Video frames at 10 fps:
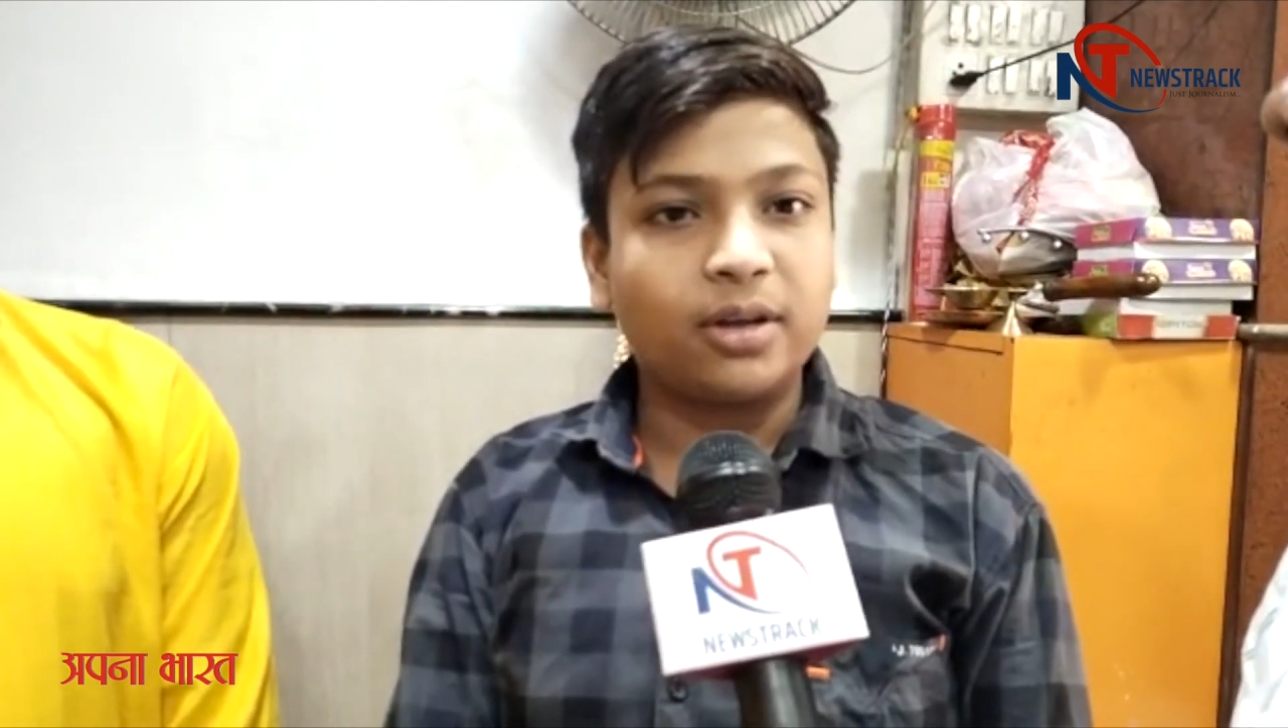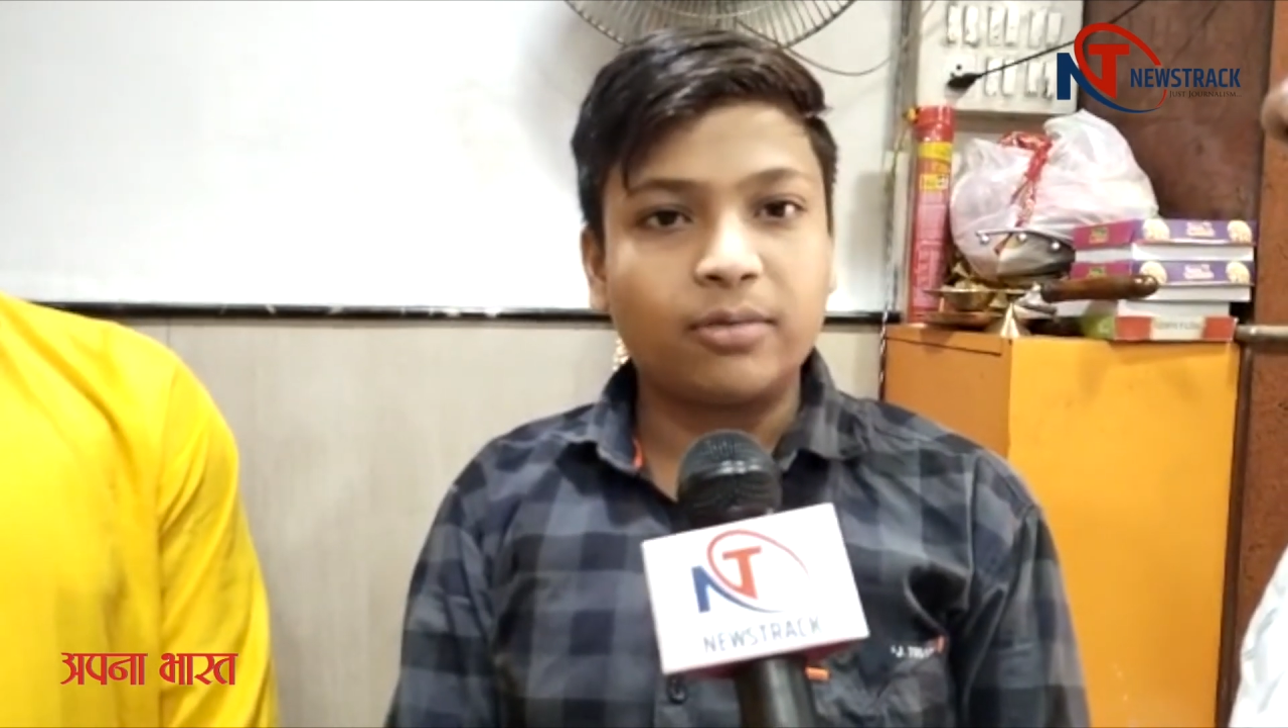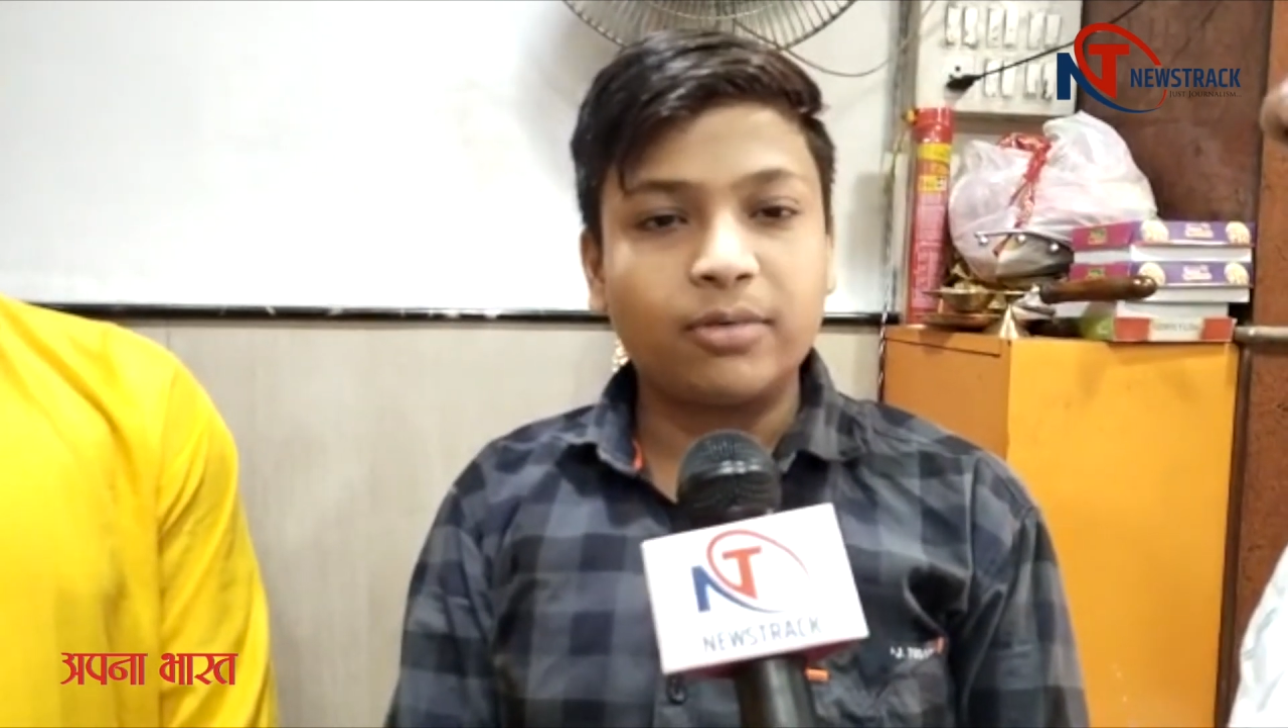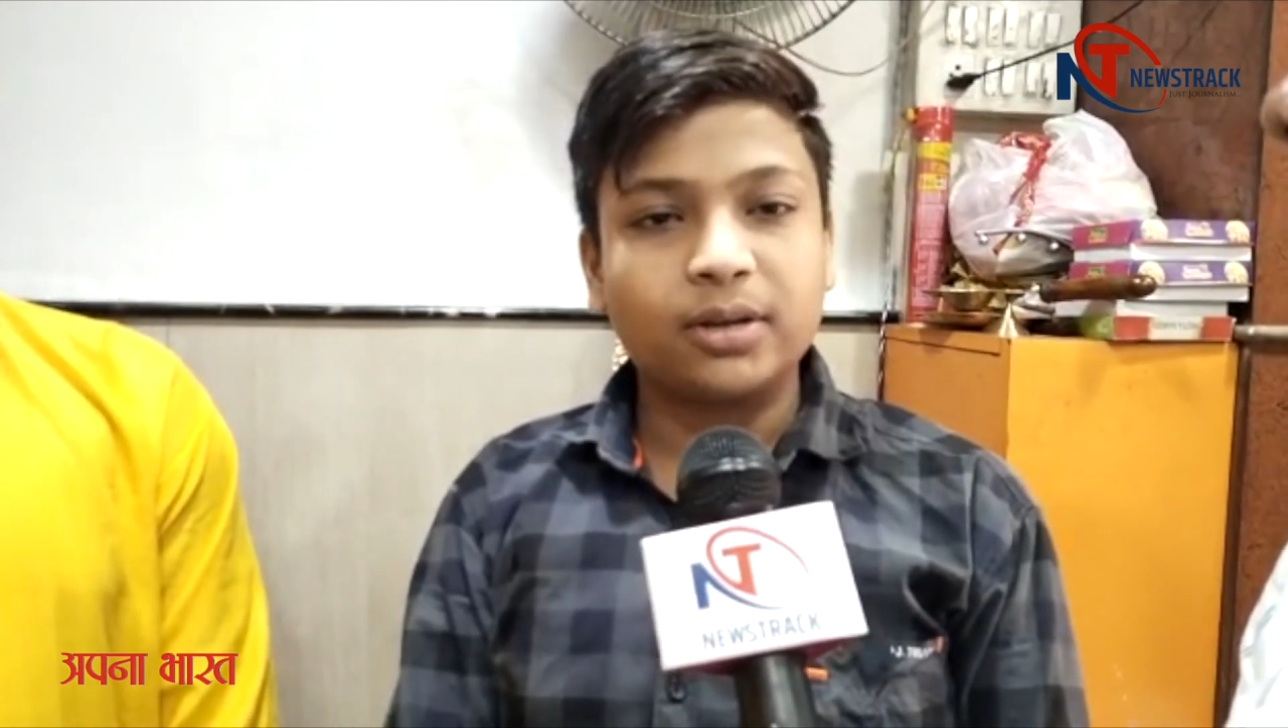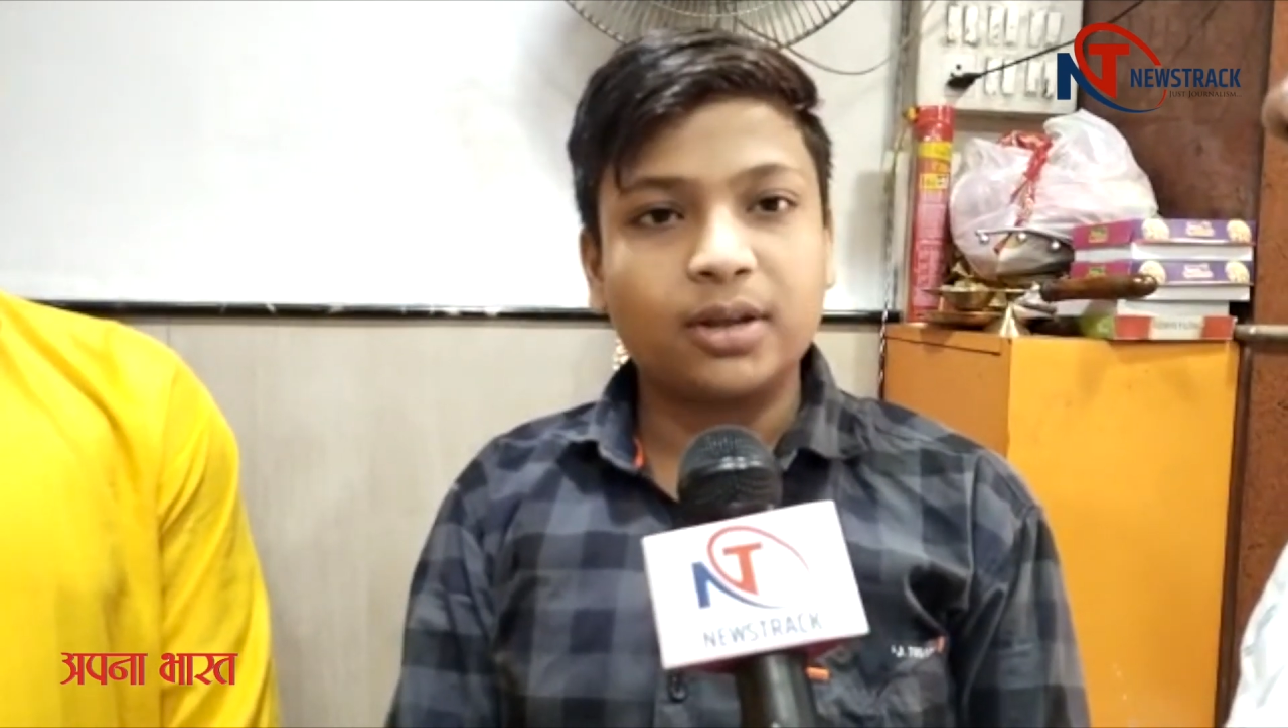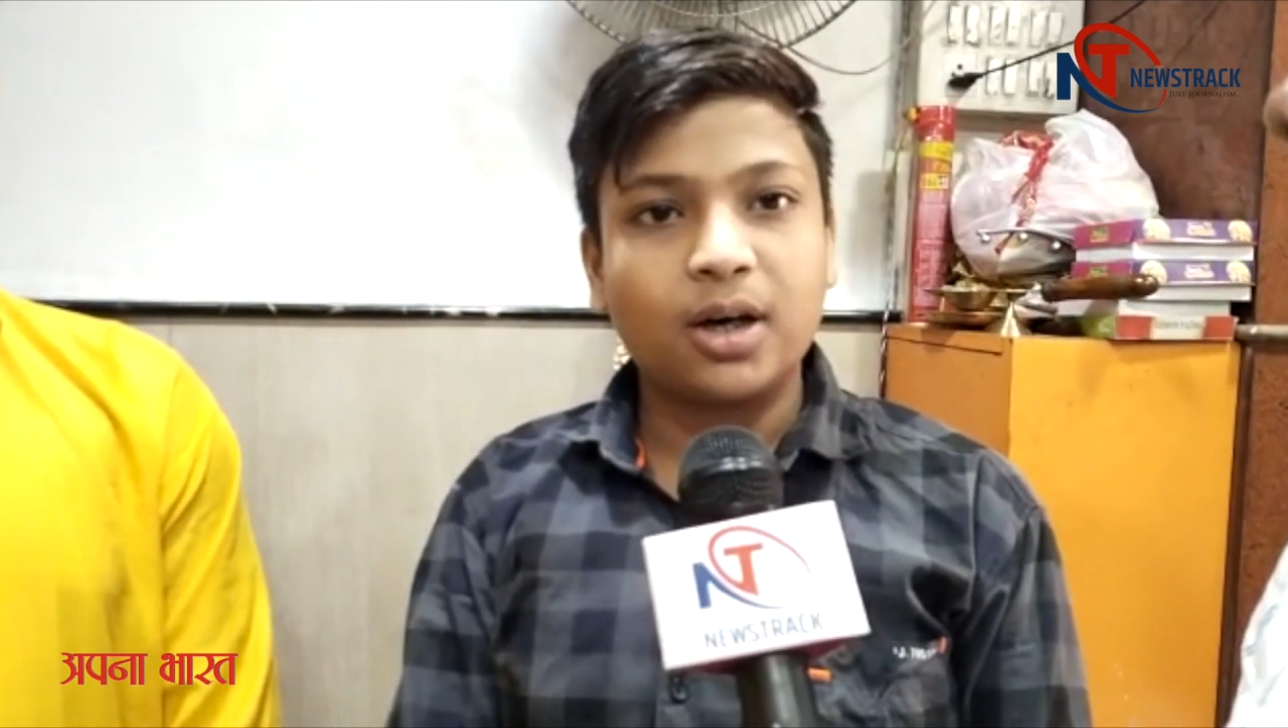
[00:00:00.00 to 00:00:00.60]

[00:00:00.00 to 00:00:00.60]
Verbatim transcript: शरबत